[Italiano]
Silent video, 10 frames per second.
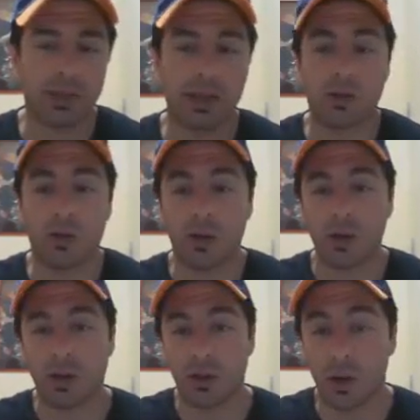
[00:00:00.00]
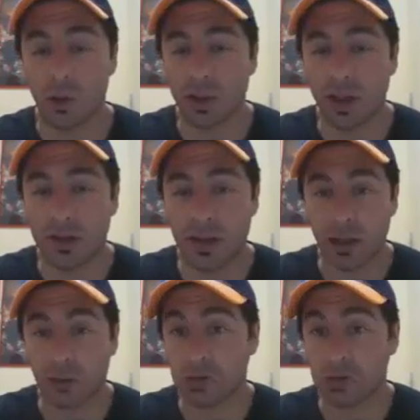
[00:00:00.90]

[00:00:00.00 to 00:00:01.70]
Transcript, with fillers: amico e Goku oltre estinto,